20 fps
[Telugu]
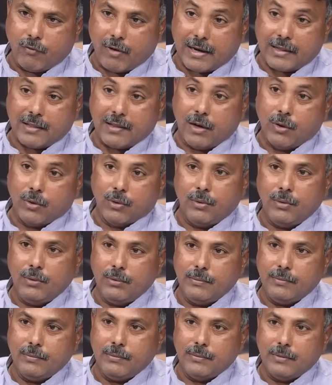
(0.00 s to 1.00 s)
వరదలో
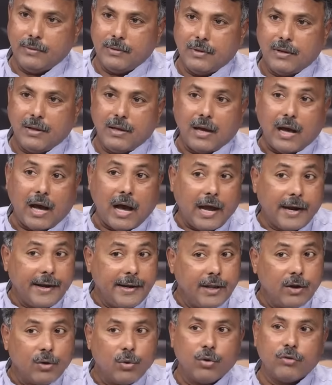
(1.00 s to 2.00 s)

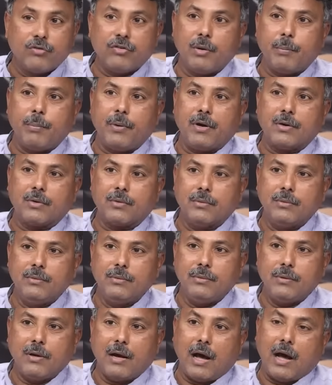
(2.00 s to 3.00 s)
అన్ని రోజుల పాటు
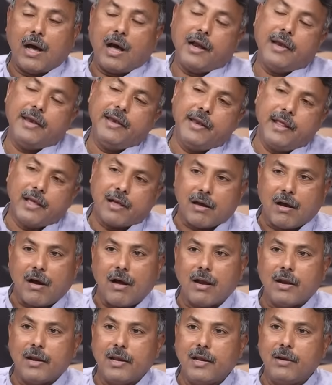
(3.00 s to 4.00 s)
అన్ని
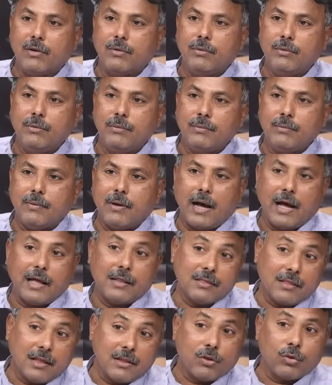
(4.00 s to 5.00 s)
కాలనీలు
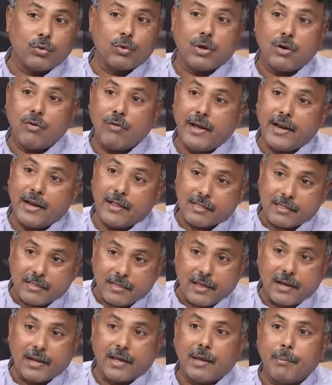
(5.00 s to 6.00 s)
అంతంత దూరం ఆయన
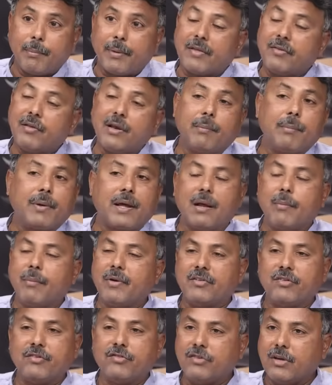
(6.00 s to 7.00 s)
తిరిగి ప్రజల్ని
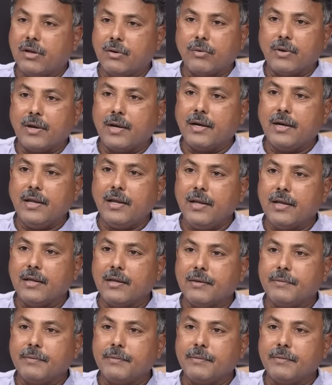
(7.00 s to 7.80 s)
పరామర్శించారు అని అంటే